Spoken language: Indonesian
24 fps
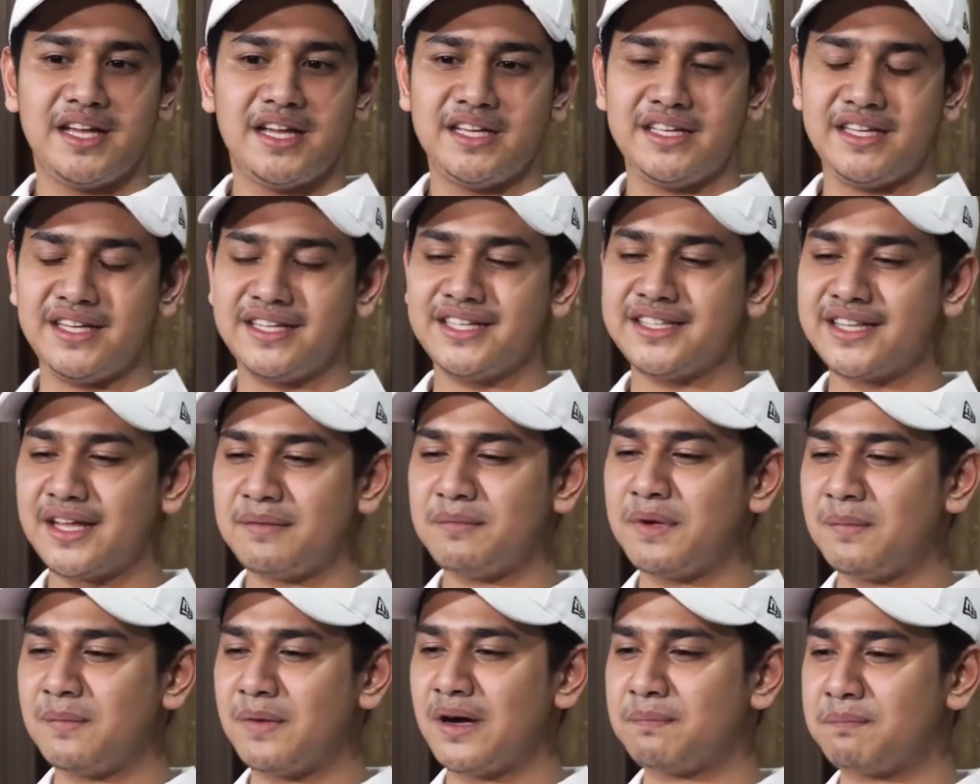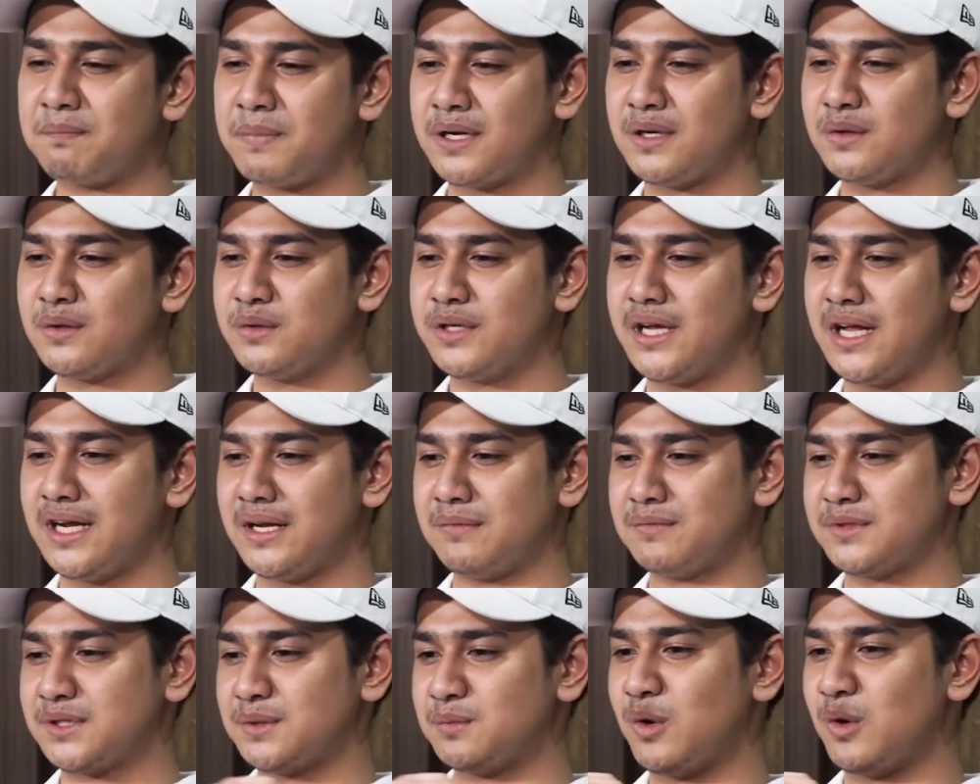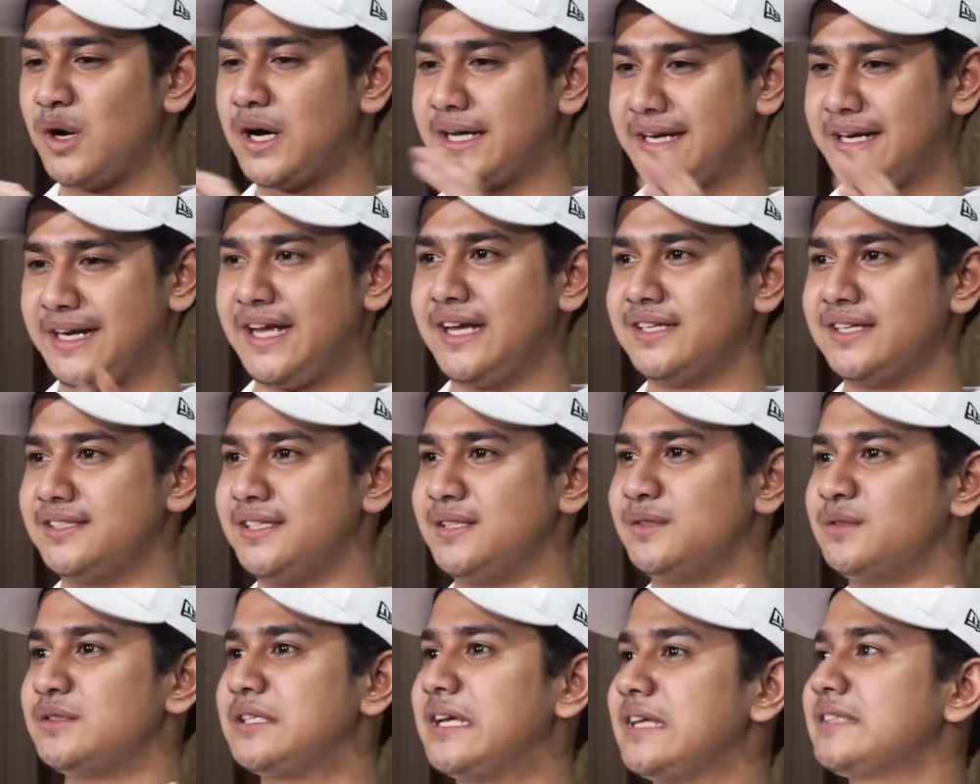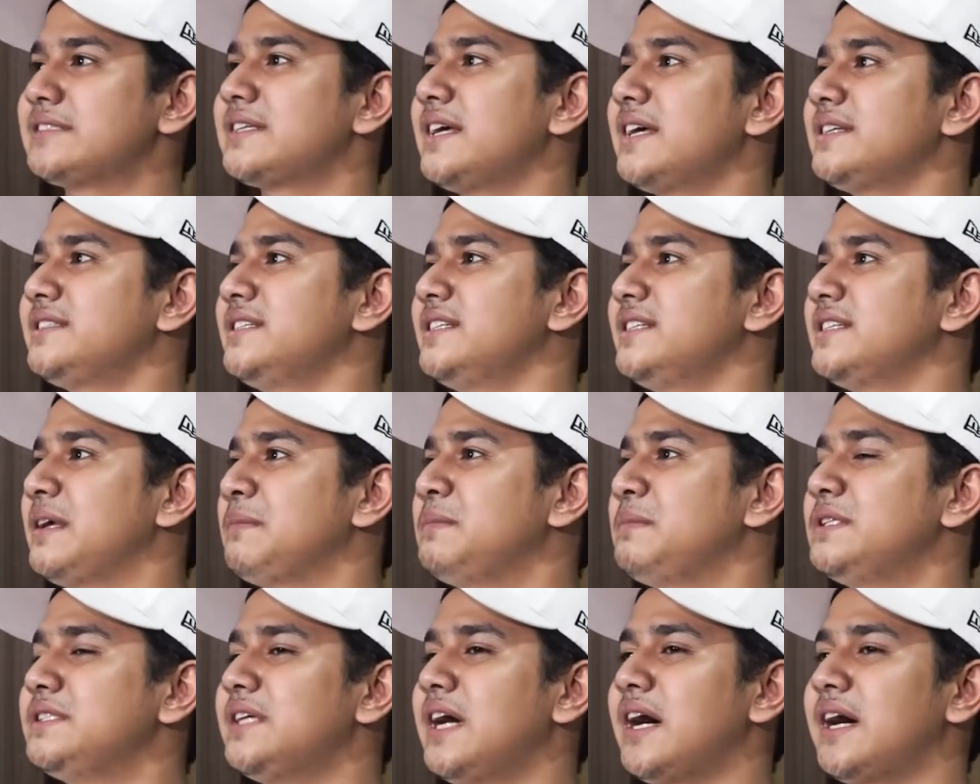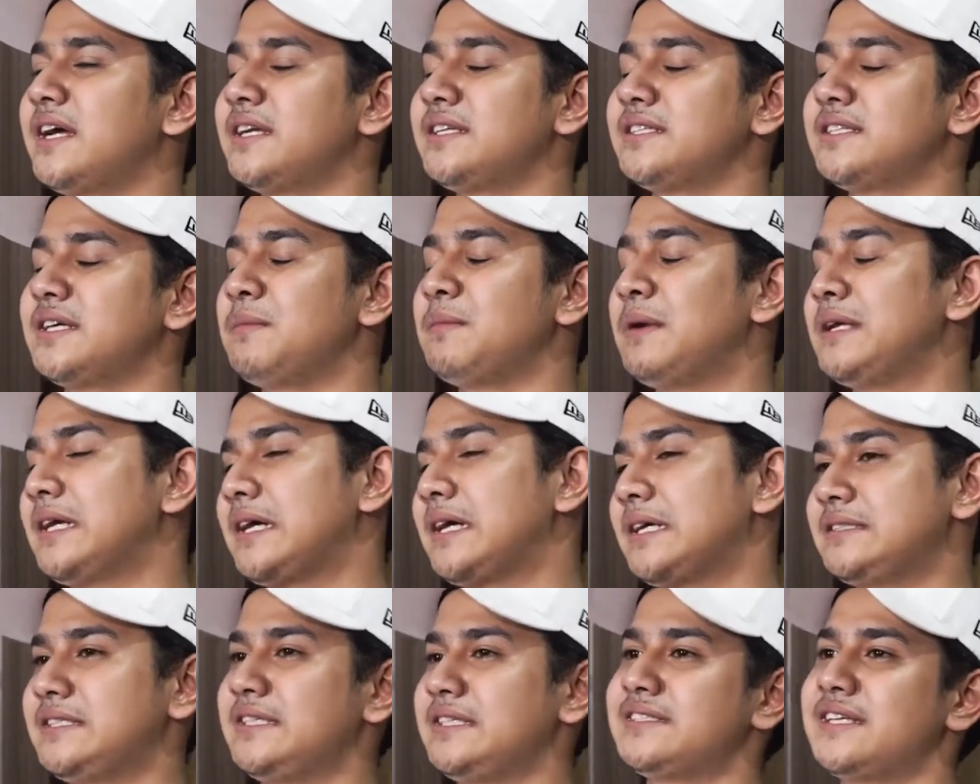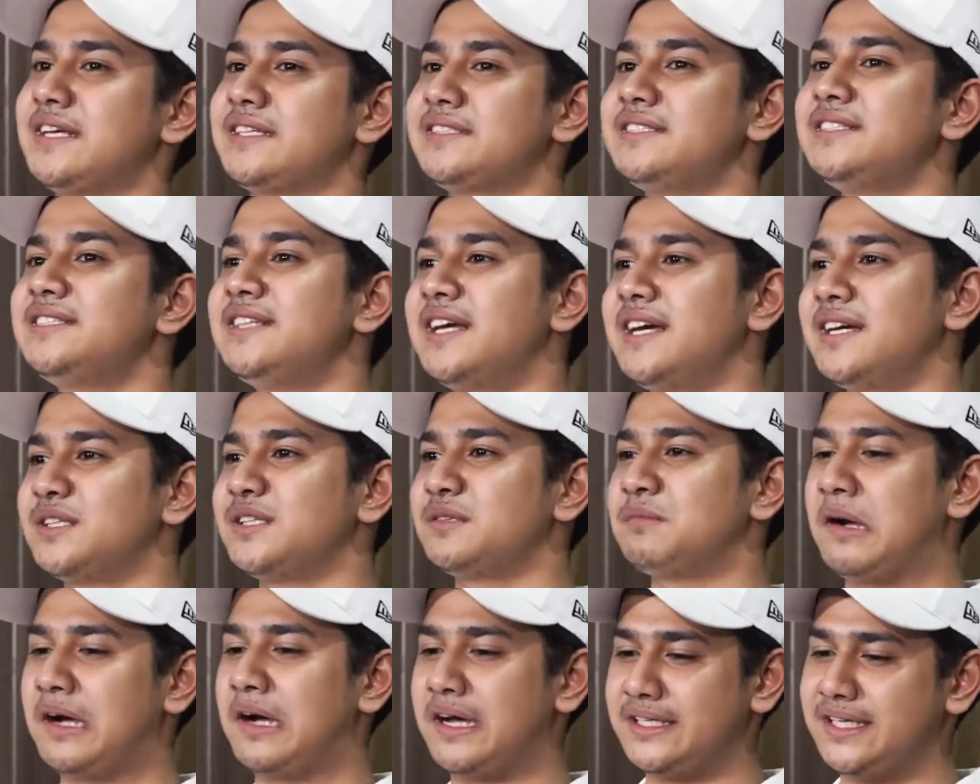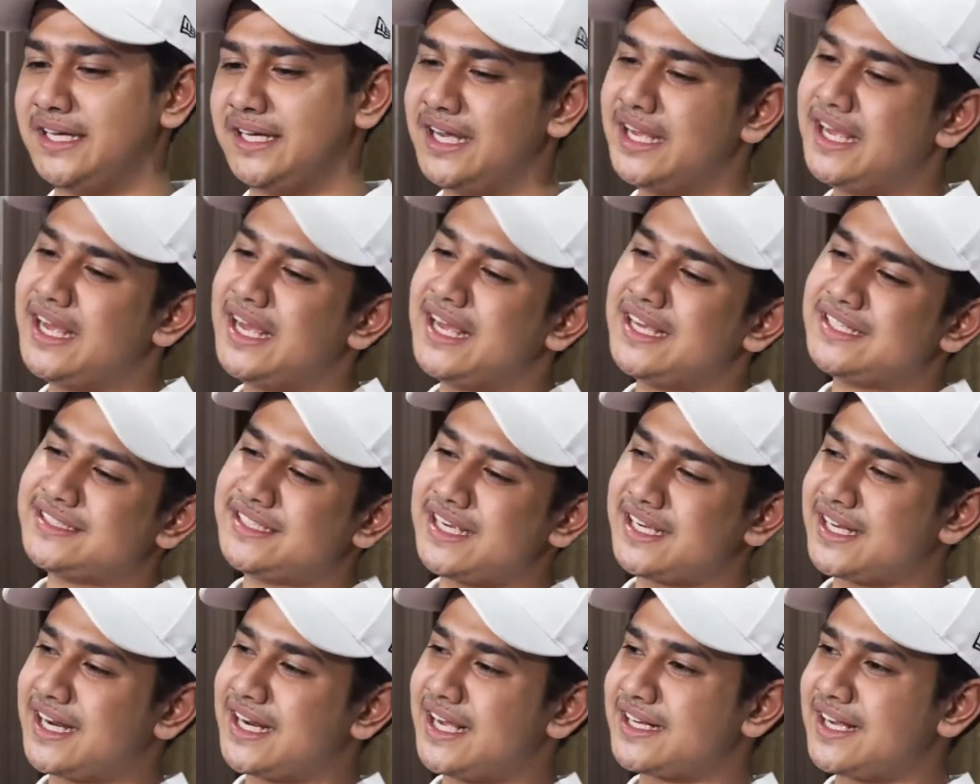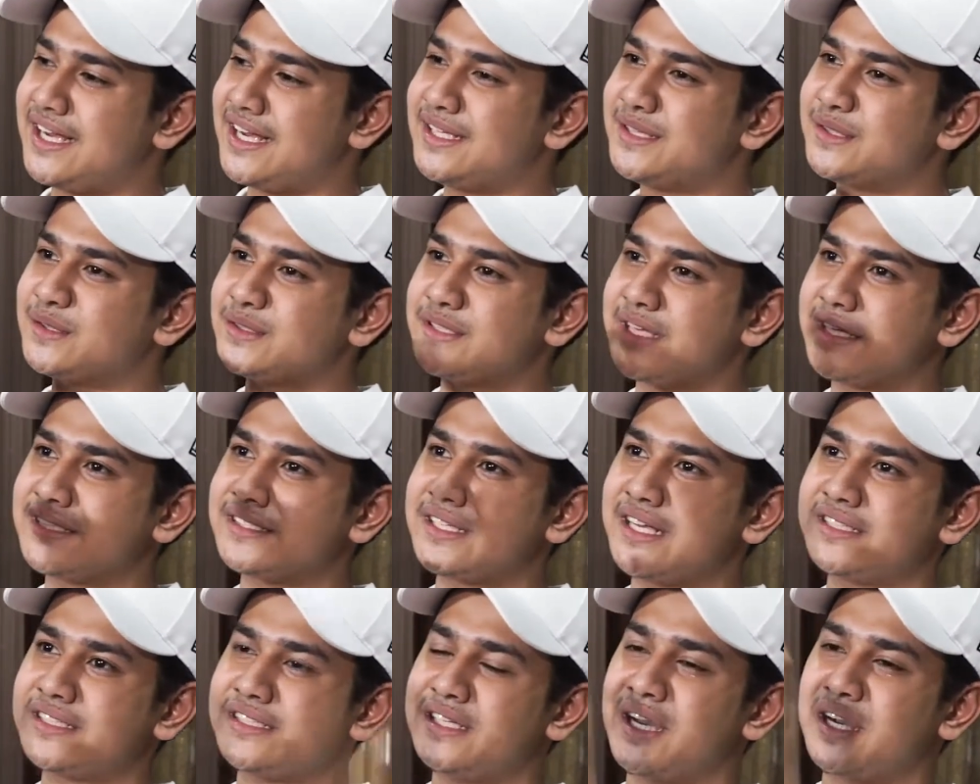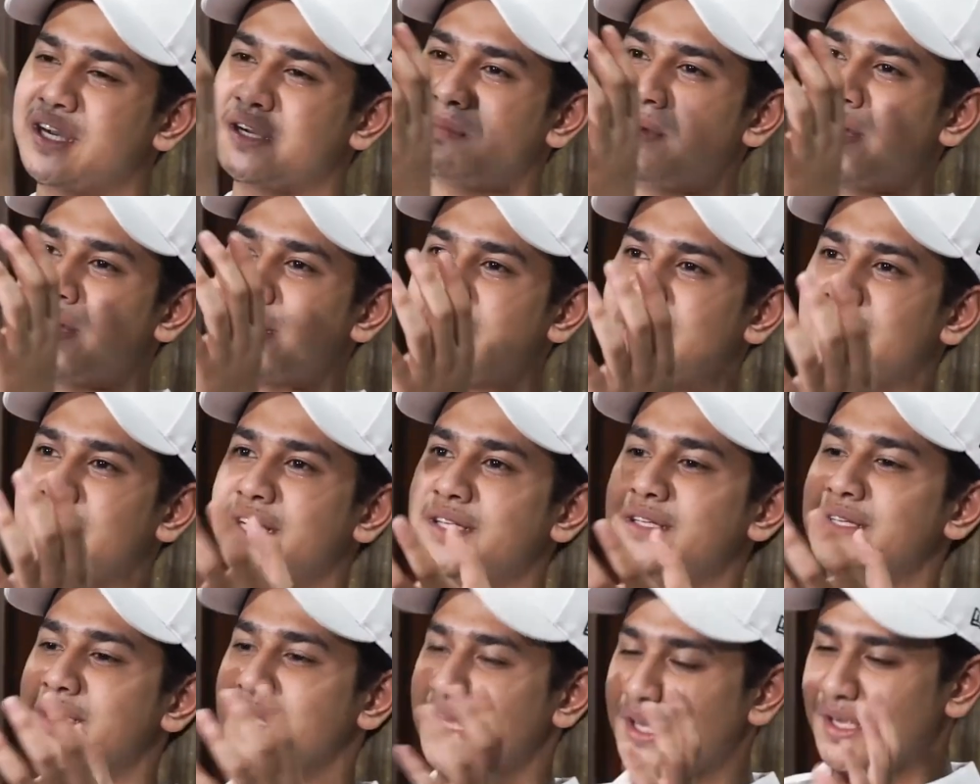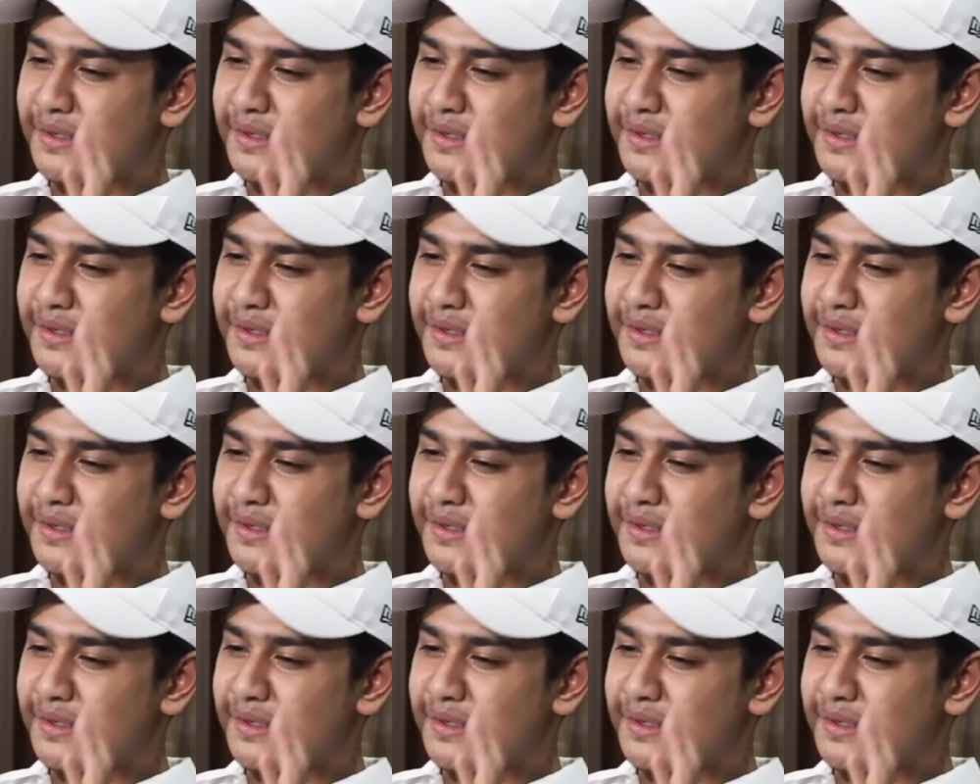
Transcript: ya kita memang perlu dalam sebuah kreasi itu sensasi tapi jangan kebanyakan sensasinya gitu makanya saya kira arahin tuh sensasi yang kemarin